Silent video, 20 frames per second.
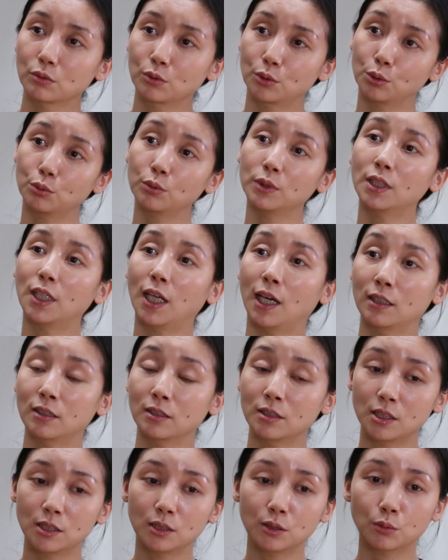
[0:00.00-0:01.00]
对未来
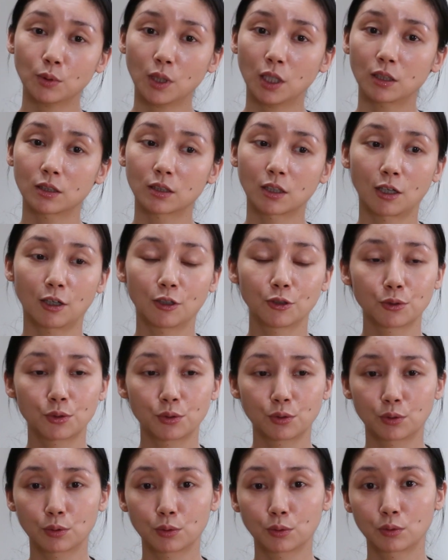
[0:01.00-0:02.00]
的期望，然后
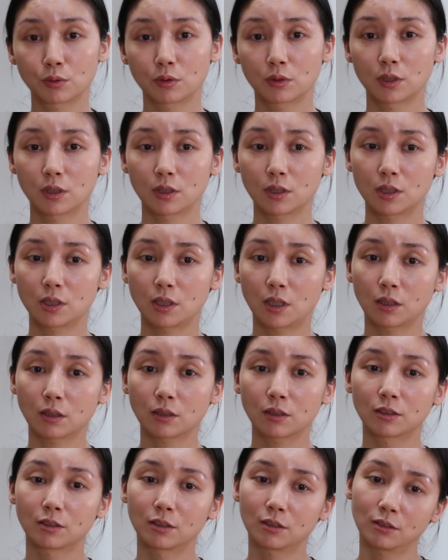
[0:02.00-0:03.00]
就
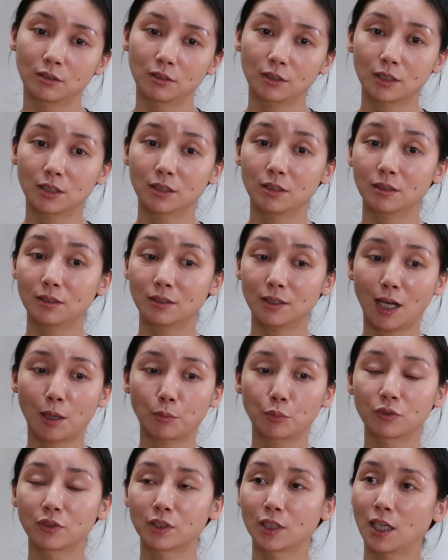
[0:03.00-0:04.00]
想可能跟
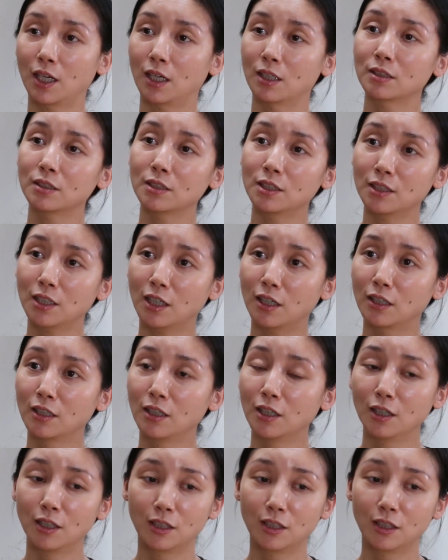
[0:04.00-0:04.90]
大部分的孩子一样，